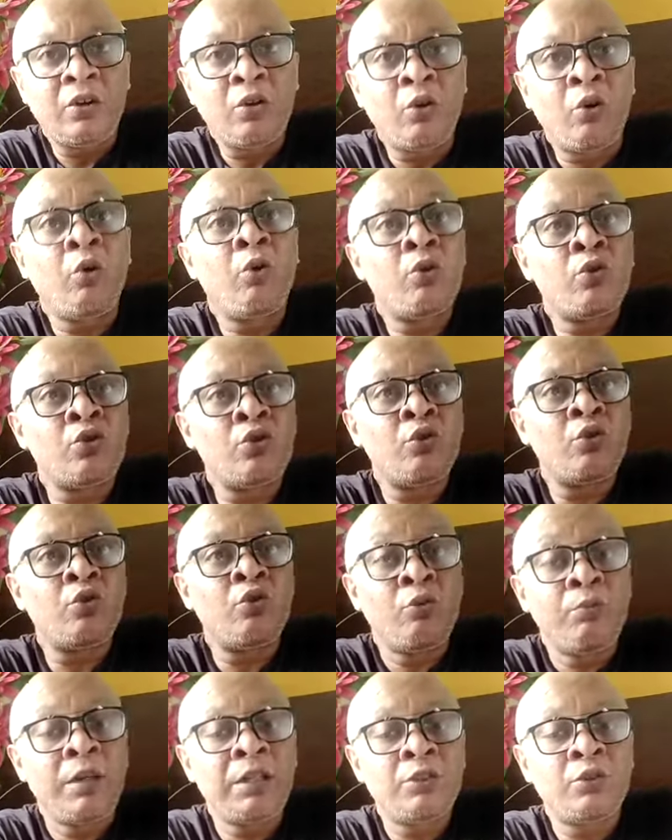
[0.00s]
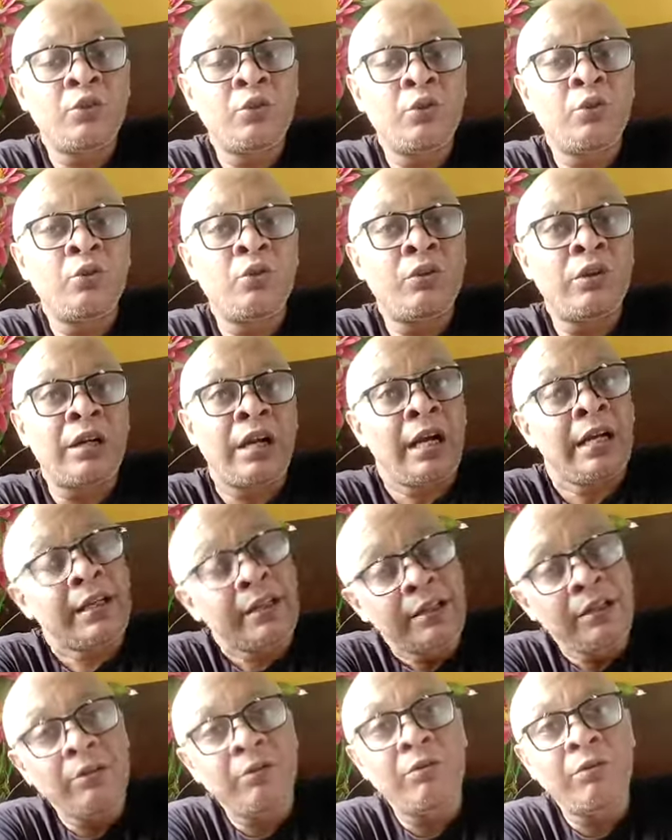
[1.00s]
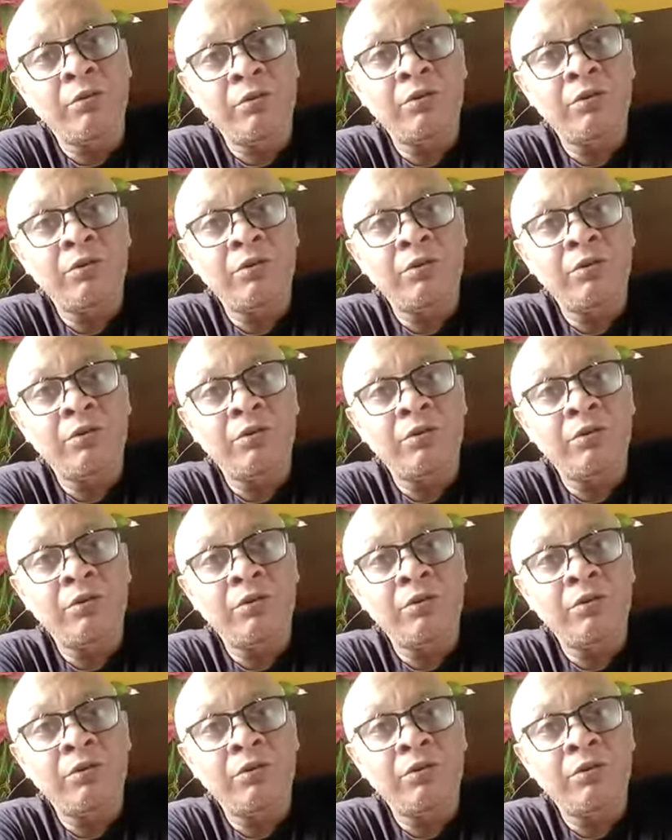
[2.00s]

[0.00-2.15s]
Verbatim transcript: রহস্য রোমাঞ্চ কাহিনীও